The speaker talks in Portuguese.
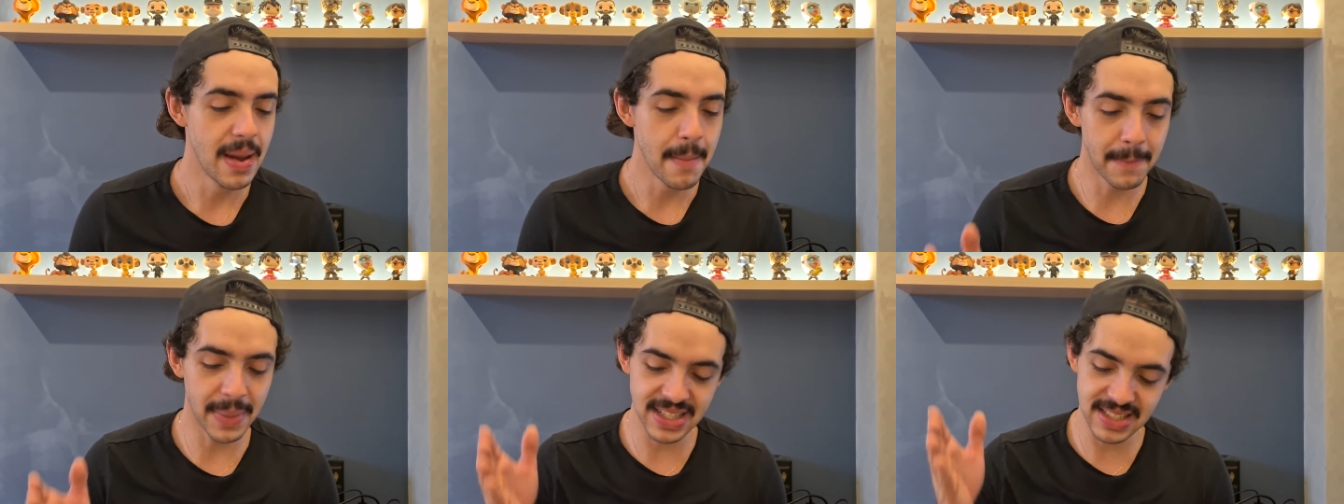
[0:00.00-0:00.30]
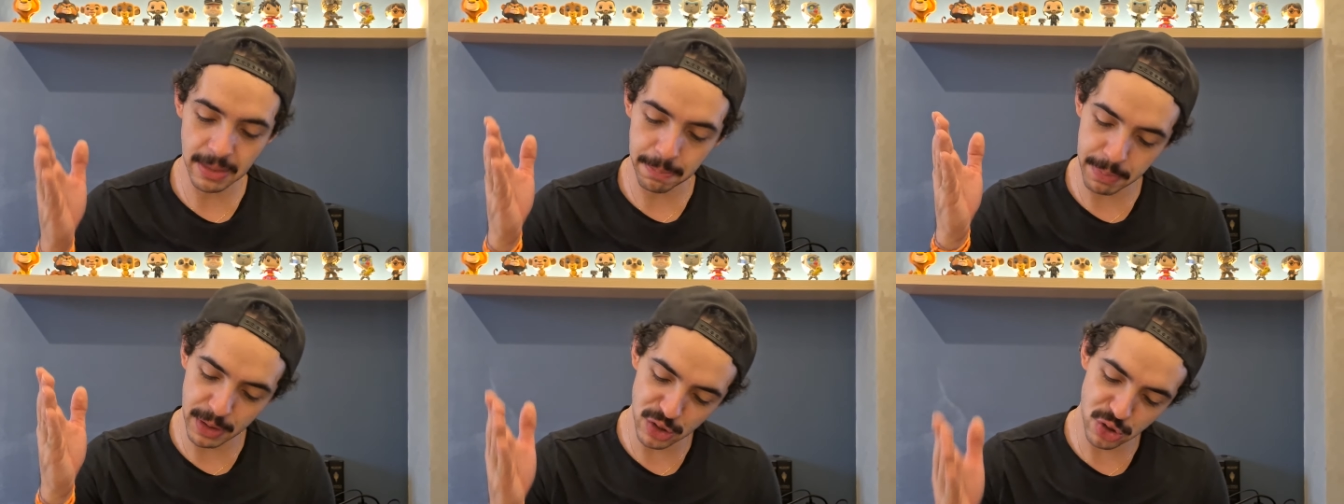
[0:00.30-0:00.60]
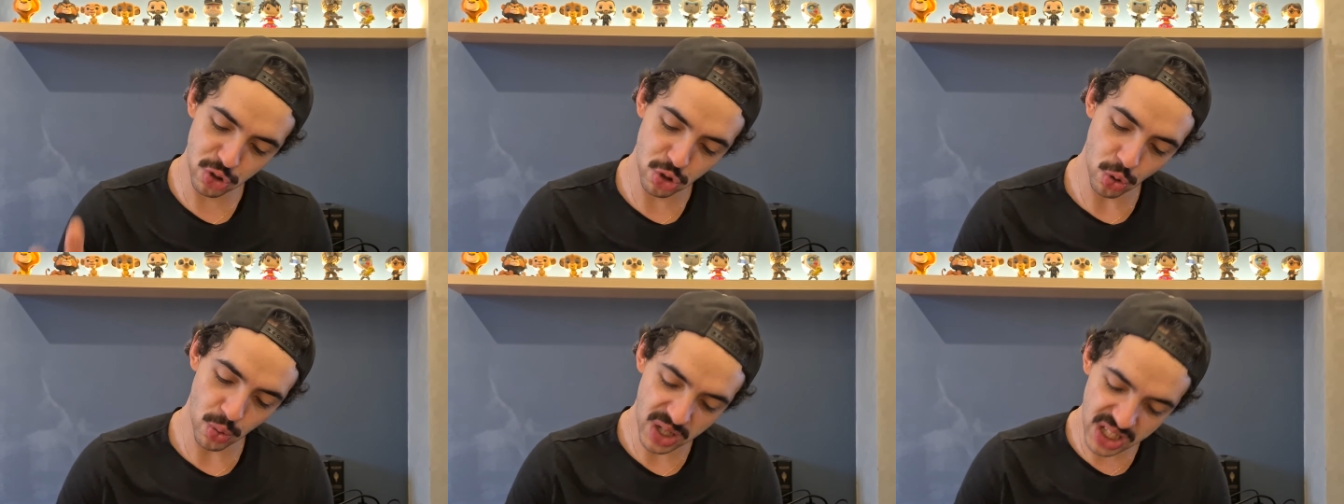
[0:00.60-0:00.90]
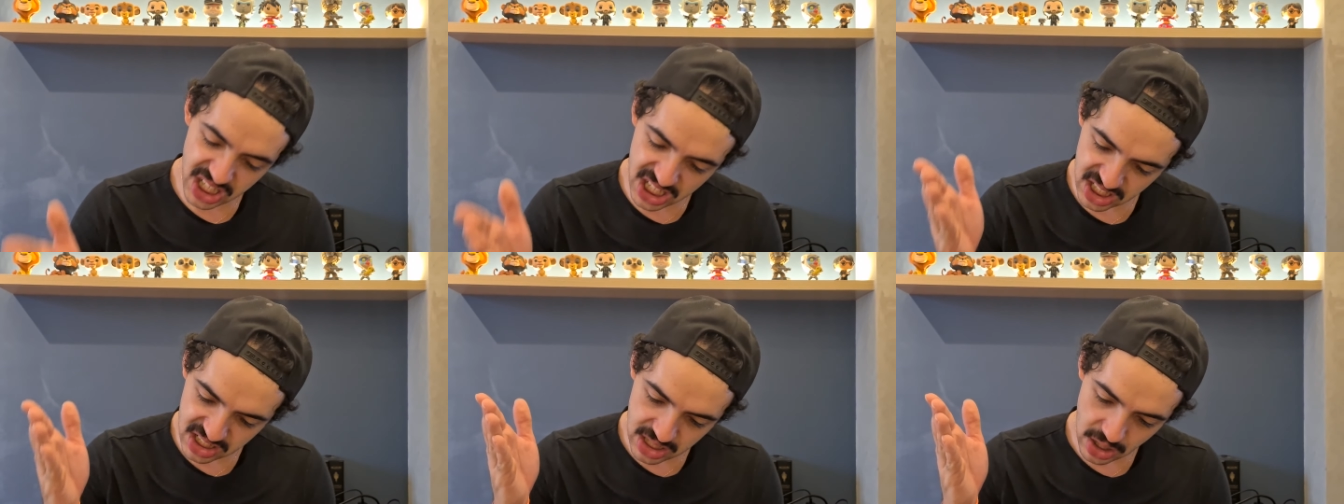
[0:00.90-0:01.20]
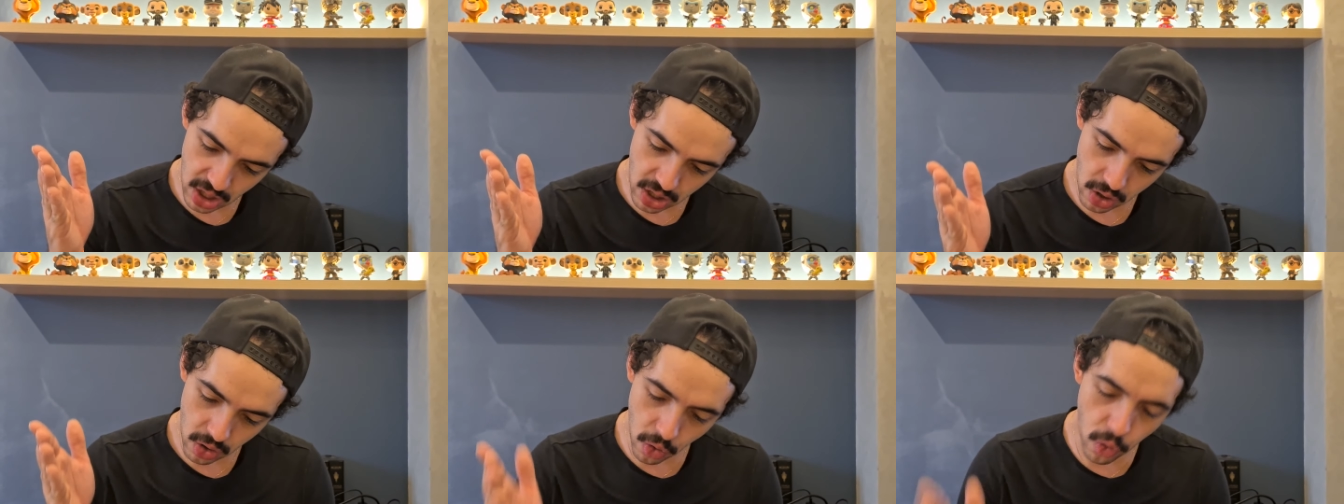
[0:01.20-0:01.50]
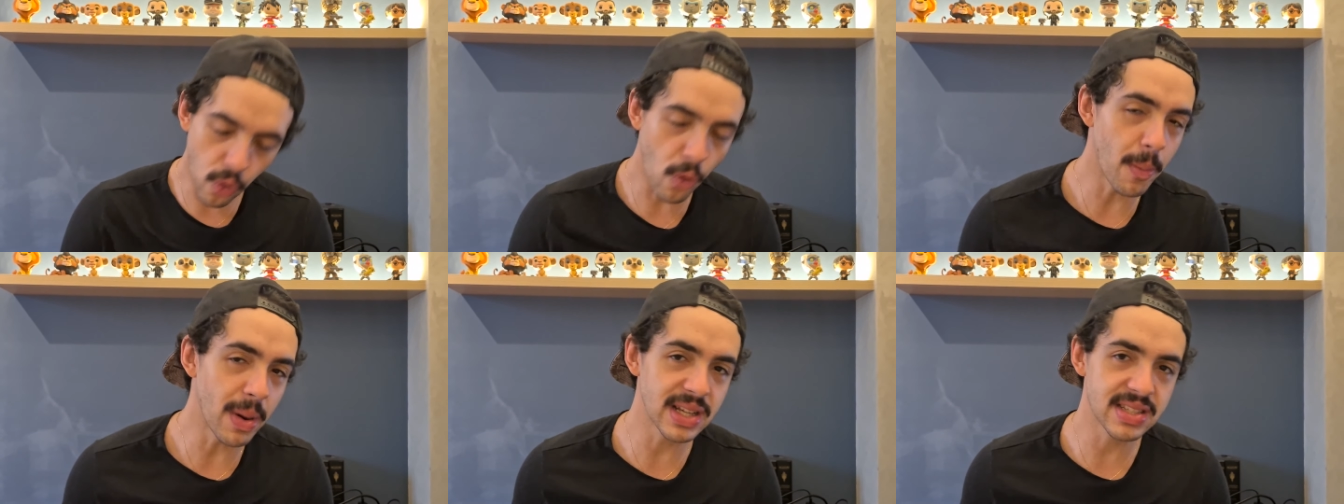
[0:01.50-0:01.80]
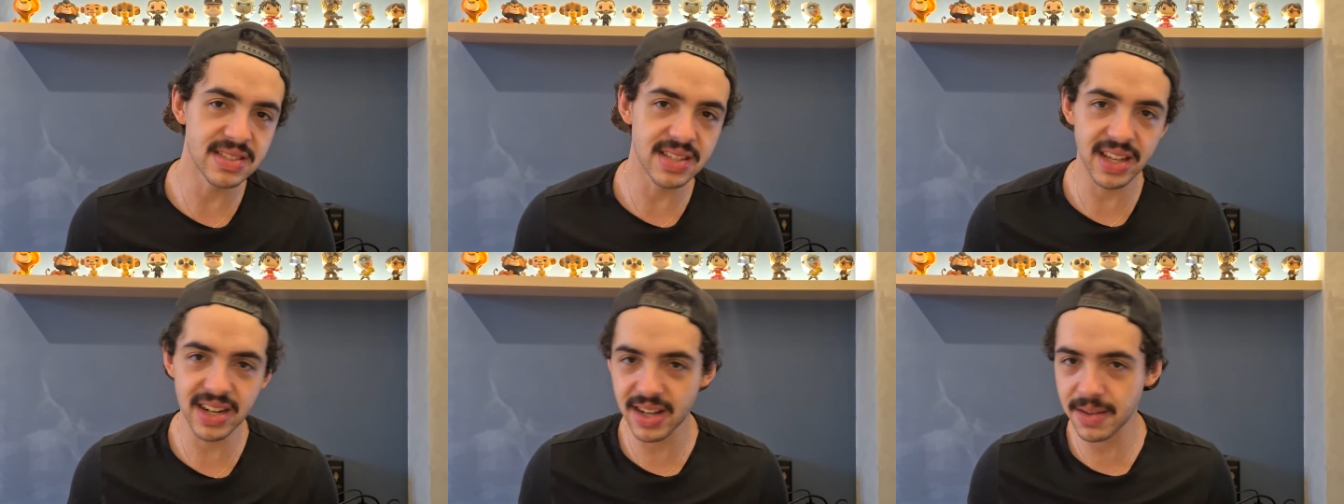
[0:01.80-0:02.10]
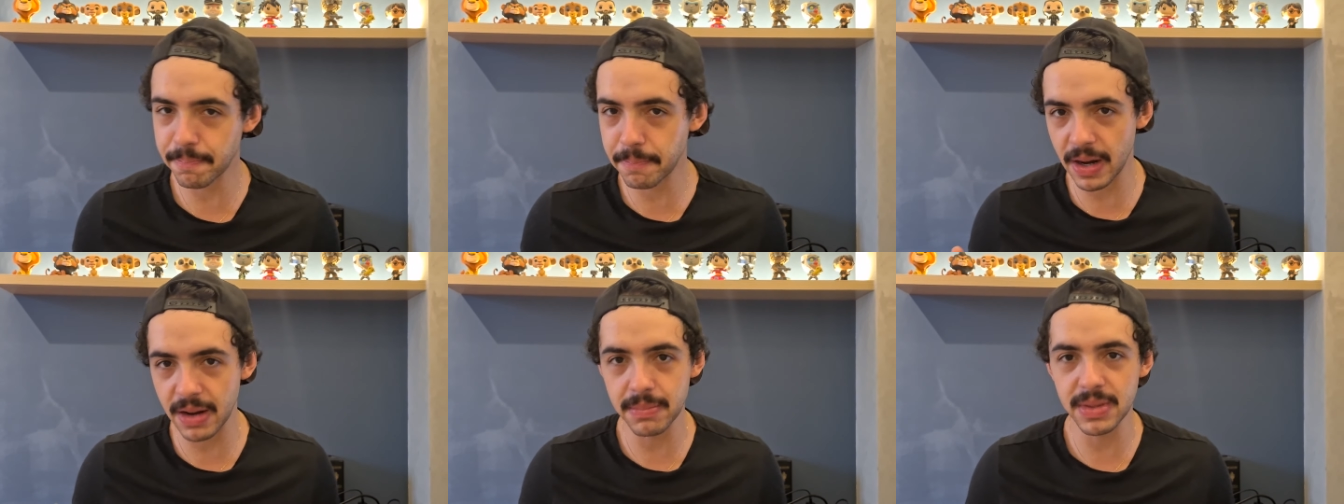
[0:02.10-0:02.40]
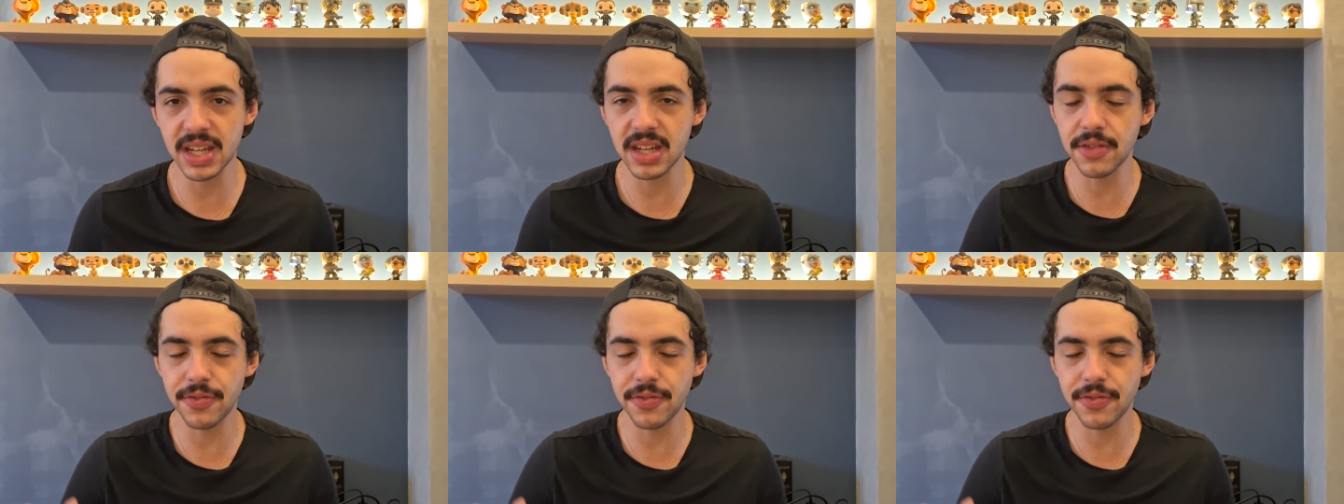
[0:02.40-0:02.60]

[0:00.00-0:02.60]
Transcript: mas a pessoa que rouba a cena para mim,